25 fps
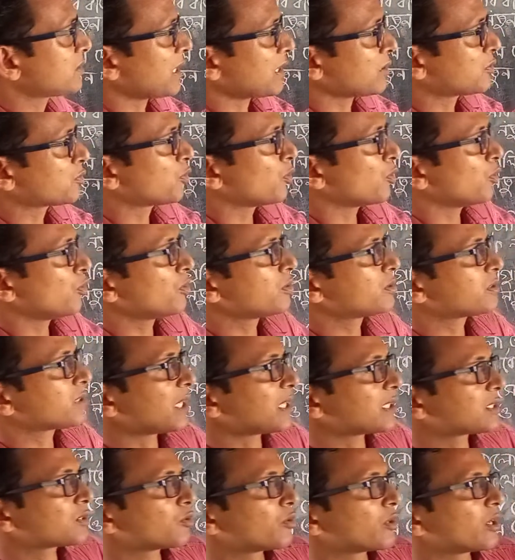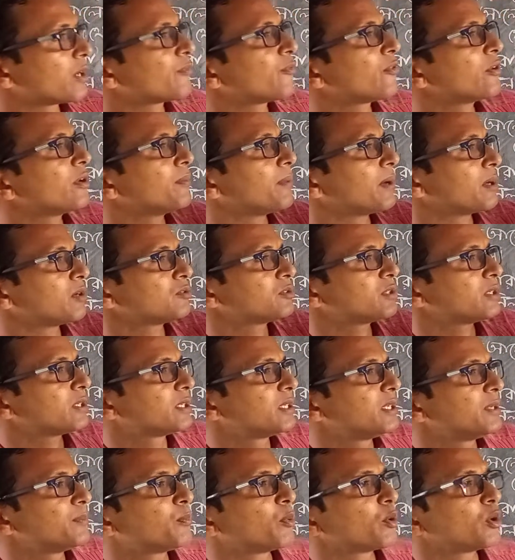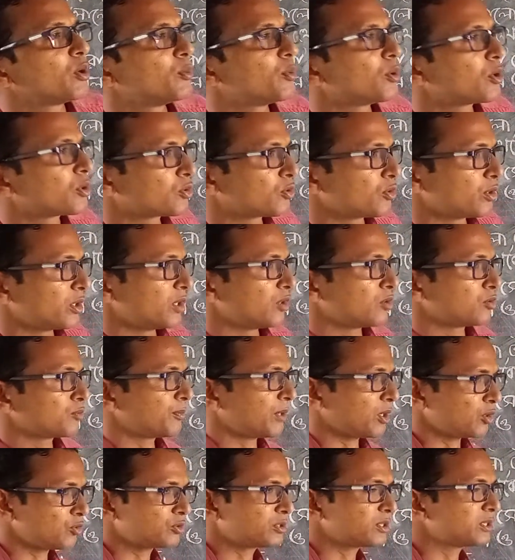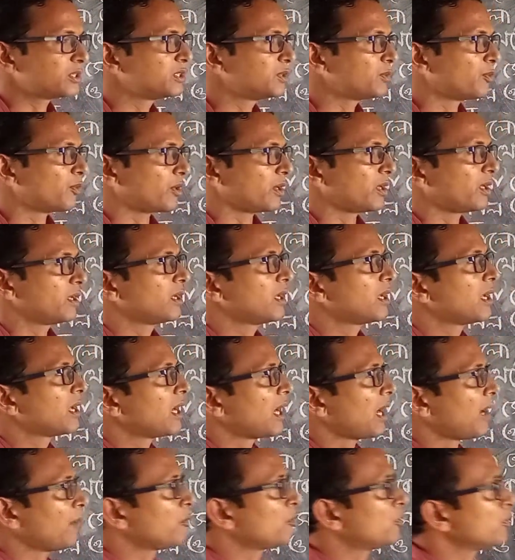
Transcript: চাষ করলো চাষ করার ফলে মানুষের কি পরিবর্তন এলো মানুষের জীবনে আমি